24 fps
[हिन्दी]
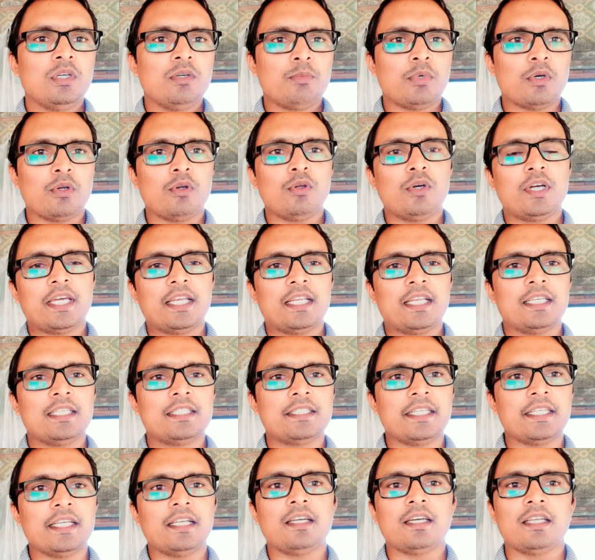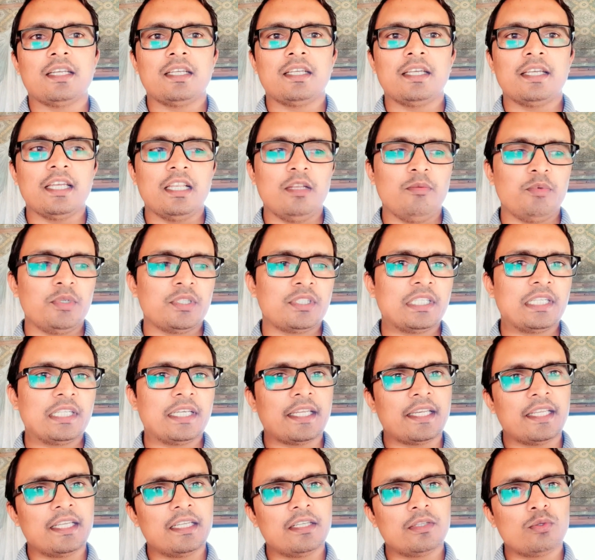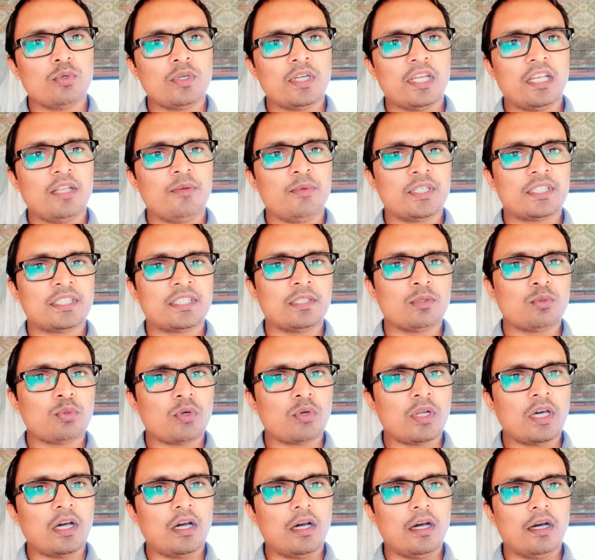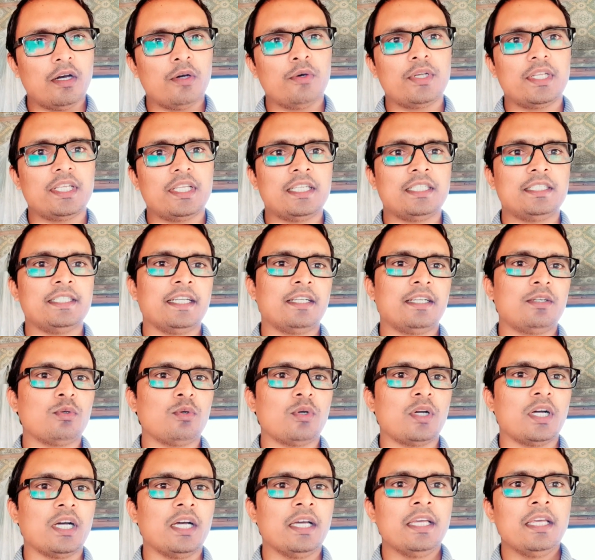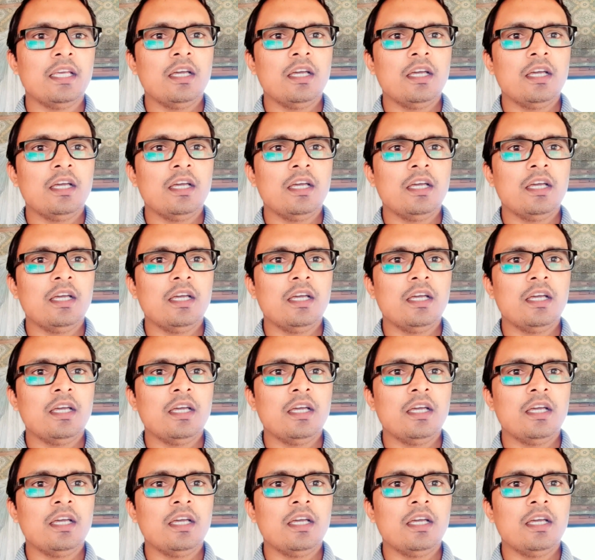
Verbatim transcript: फॉलो करके चेक करके कैलिब्रेशन करेंगे तो कैलिब्रेशन थोड़ा और एग्जैक्ट होगा